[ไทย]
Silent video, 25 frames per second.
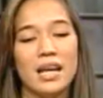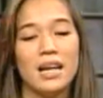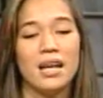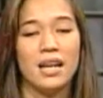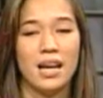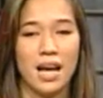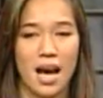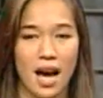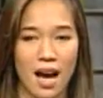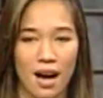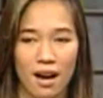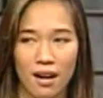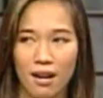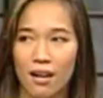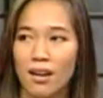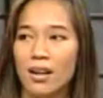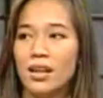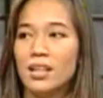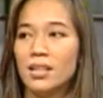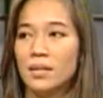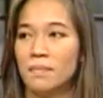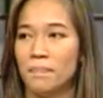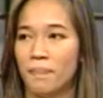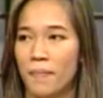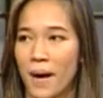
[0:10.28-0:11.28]
ดีเนี่ย ก็
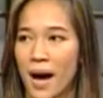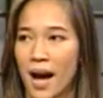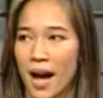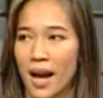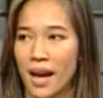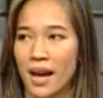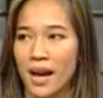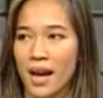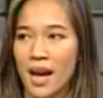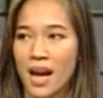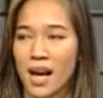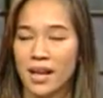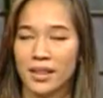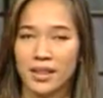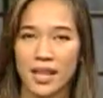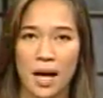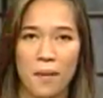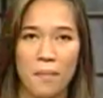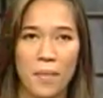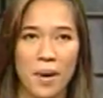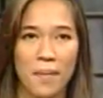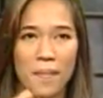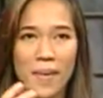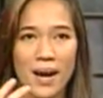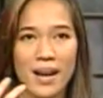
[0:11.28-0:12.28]
ลืมไป แต่
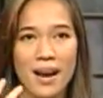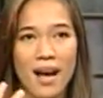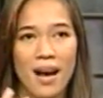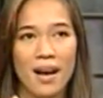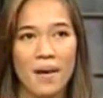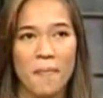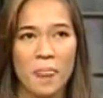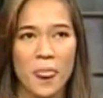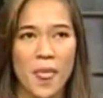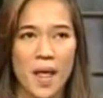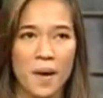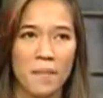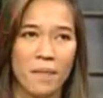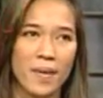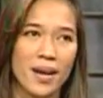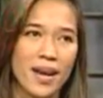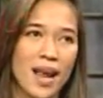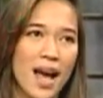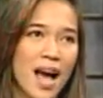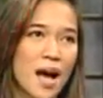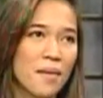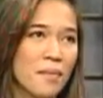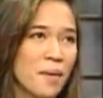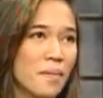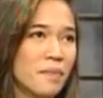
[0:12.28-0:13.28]
มันไม่น่าไม่
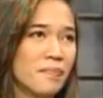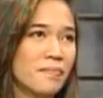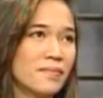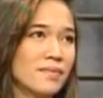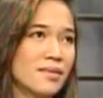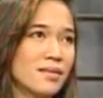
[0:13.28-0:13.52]
น่าแบบ